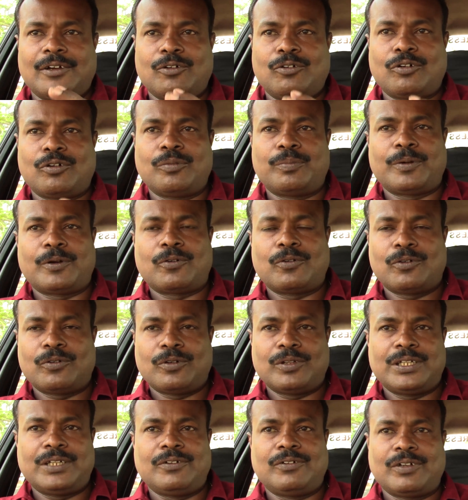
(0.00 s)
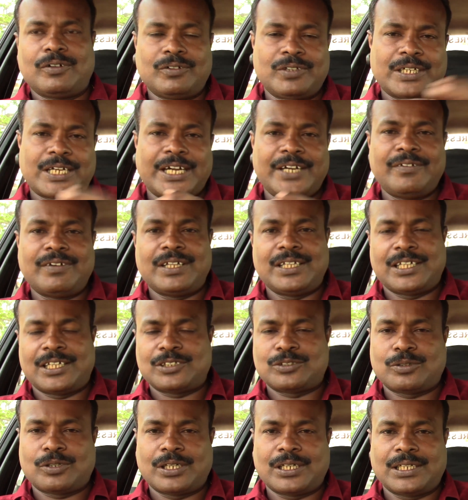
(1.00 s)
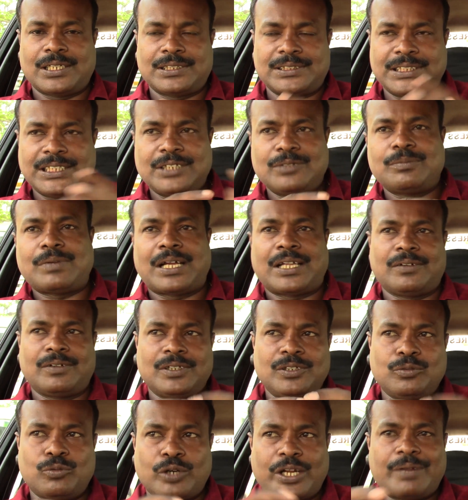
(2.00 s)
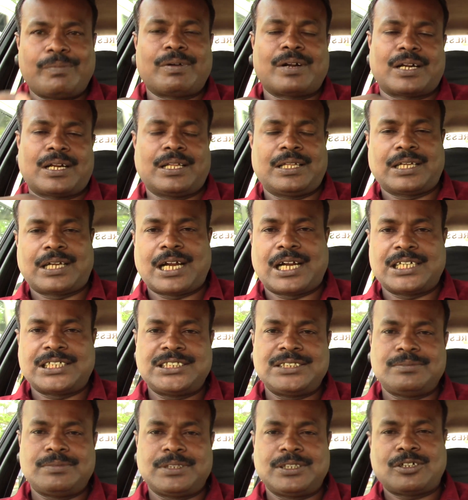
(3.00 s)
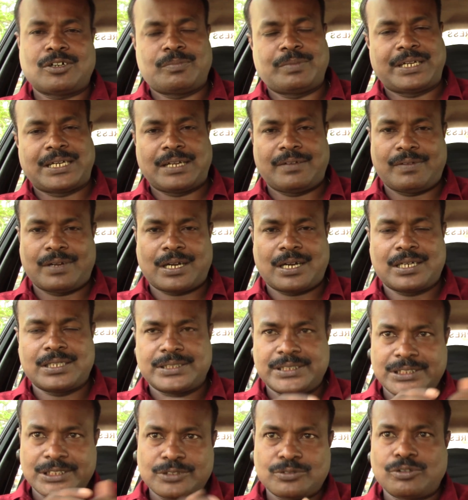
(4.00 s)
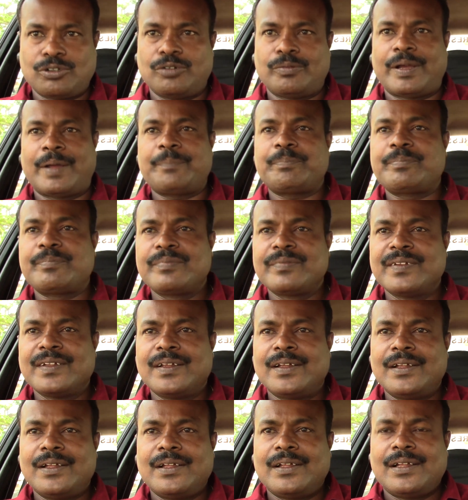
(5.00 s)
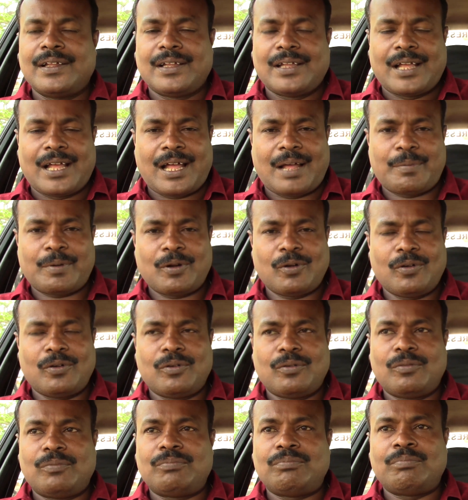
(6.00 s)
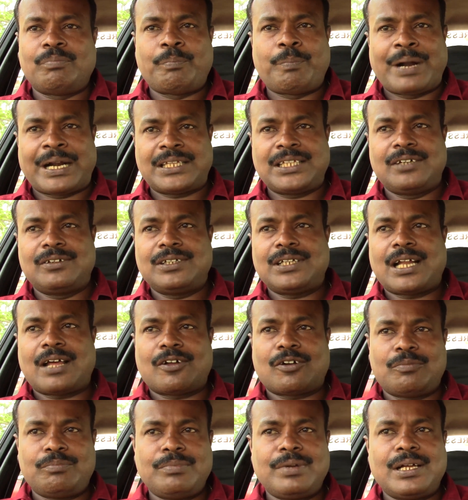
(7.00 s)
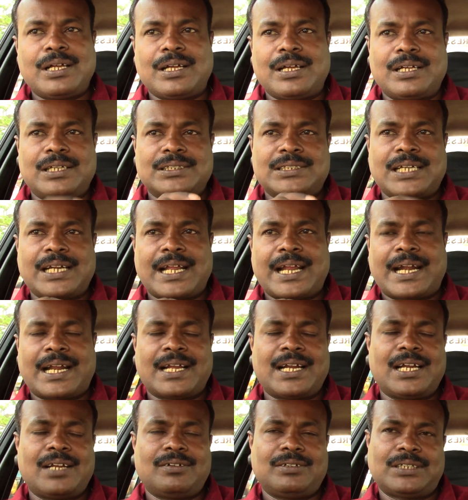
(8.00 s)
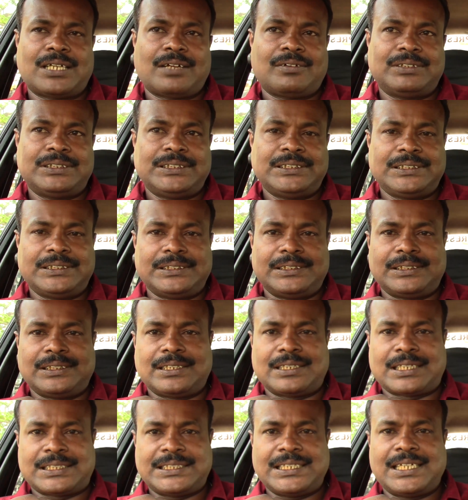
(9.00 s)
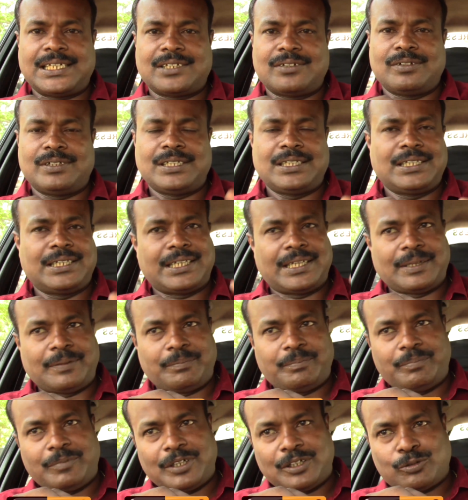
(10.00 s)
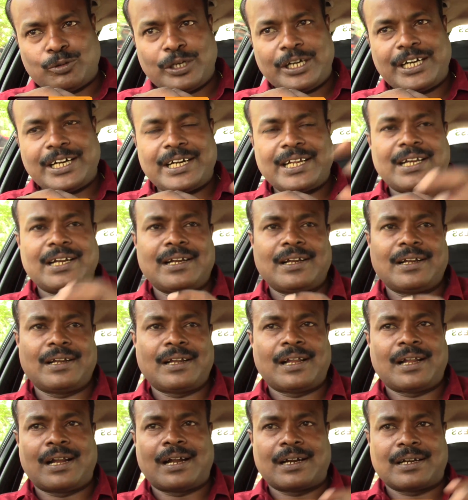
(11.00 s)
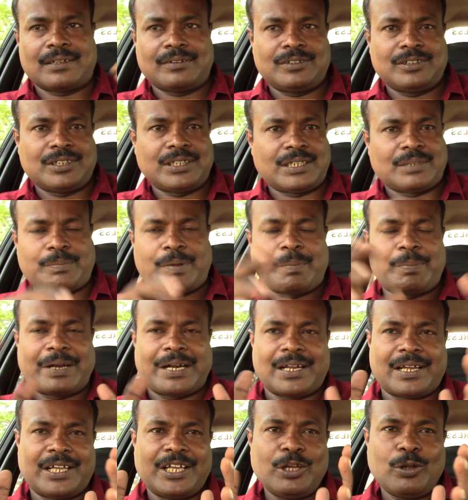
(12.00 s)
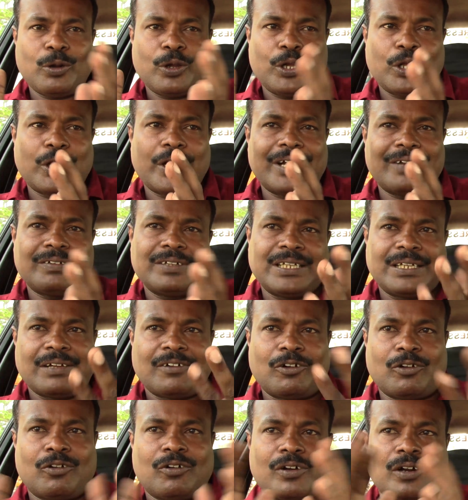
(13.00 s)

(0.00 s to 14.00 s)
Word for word: குரூப்பை கூட்டின்னு வந்து இவங்க வந்து கழிவாதியார்னு சொன்ன சீனும் அதை வந்து உடைபடுற அந்த காட்சியும் வந்து ரொம்ப கிளவரான சீனும் சொல்லுவேன் அப்புறம் படத்தில் வந்து நான் ரொம்ப சில இடங்களில் வந்து நான் வந்து ரசிக்கிறது வந்து இந்த துணை நடிகள்லாம் ஆடுறது வந்து பார்ப்பேன் ஏன்னா ஹீரோ ஹீரோயினை வந்து எவ்வளோ